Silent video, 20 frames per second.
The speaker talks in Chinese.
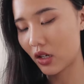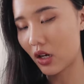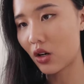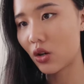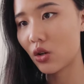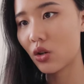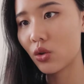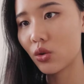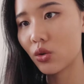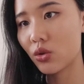然
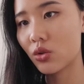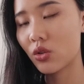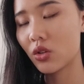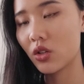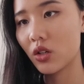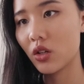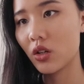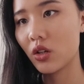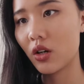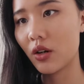后
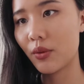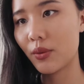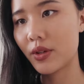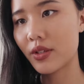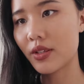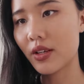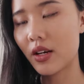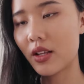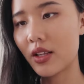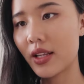
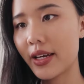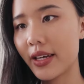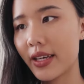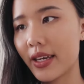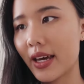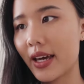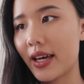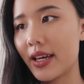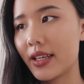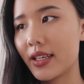我想要来
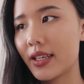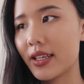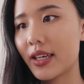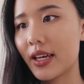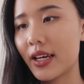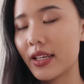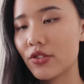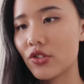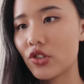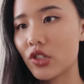看一
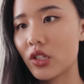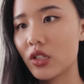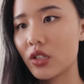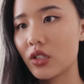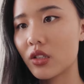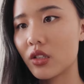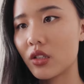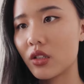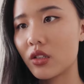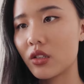看这
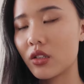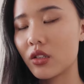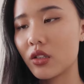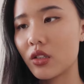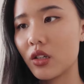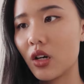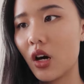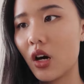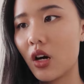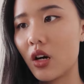
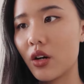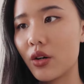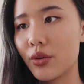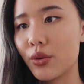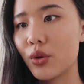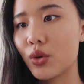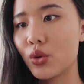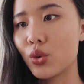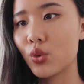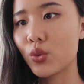个呃
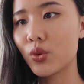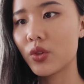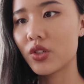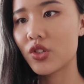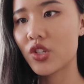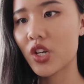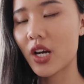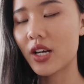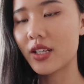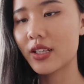阅读的
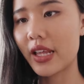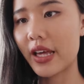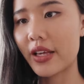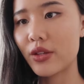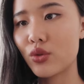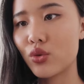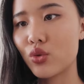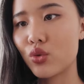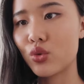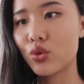长
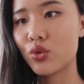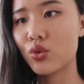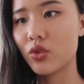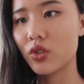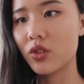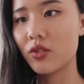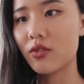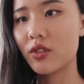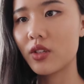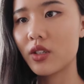难句，
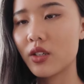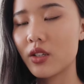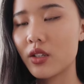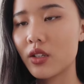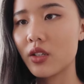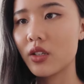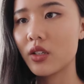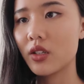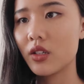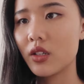因为
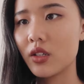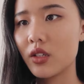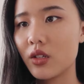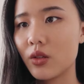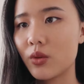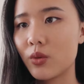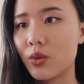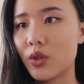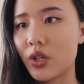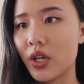
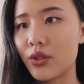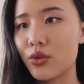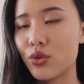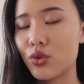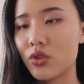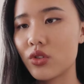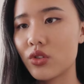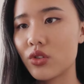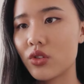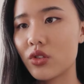我感
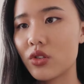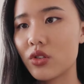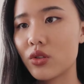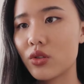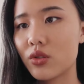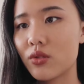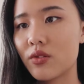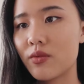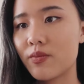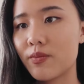觉这是
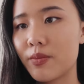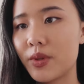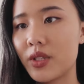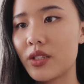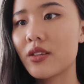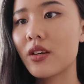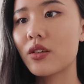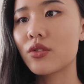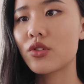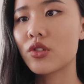比
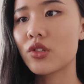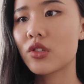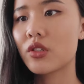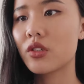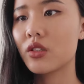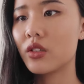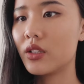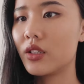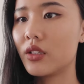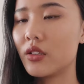较
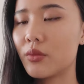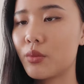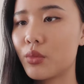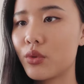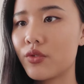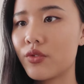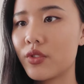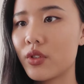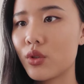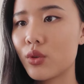吃力的
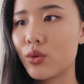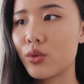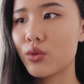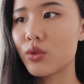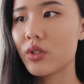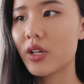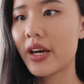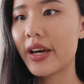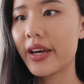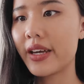部分，所以我
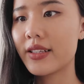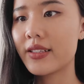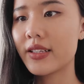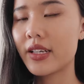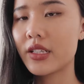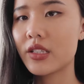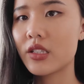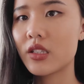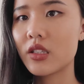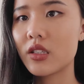就看一
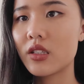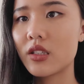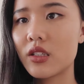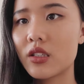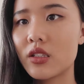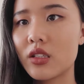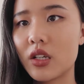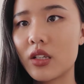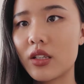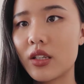下这
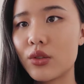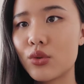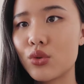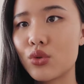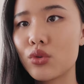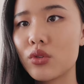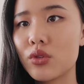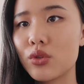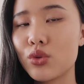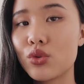些长难
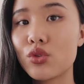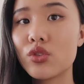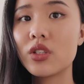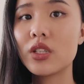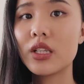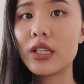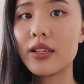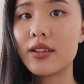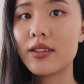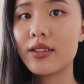句的
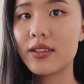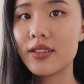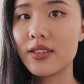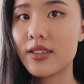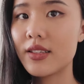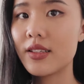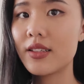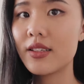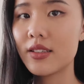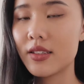训练和
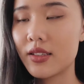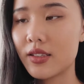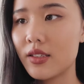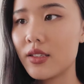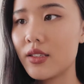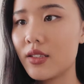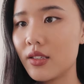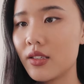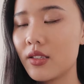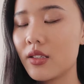解
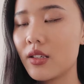析。